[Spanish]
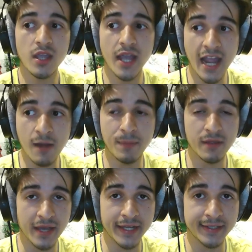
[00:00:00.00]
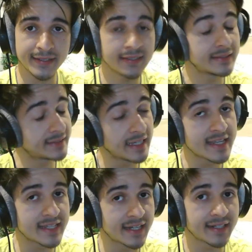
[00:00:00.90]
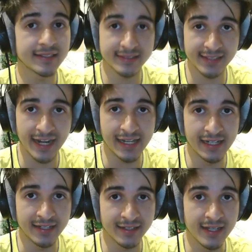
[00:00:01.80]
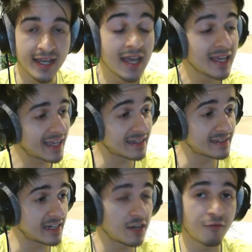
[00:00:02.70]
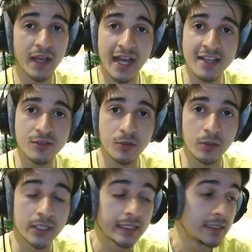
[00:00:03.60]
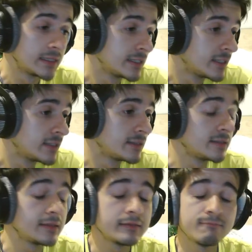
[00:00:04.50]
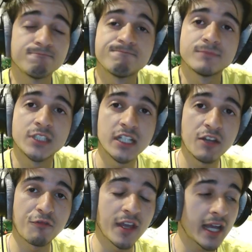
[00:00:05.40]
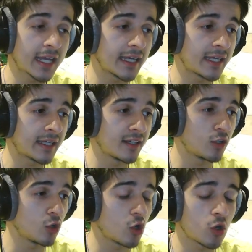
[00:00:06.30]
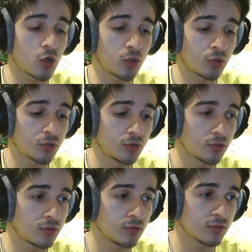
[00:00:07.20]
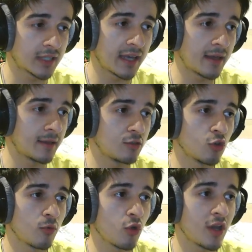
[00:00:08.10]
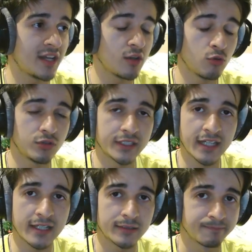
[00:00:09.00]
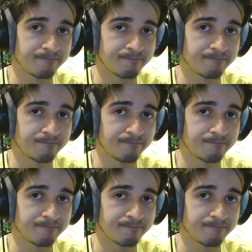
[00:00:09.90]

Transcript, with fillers: El primer teaser trailer. ¿Qué significa eso? Significa que no... Que yo no veo ahí ningún titán.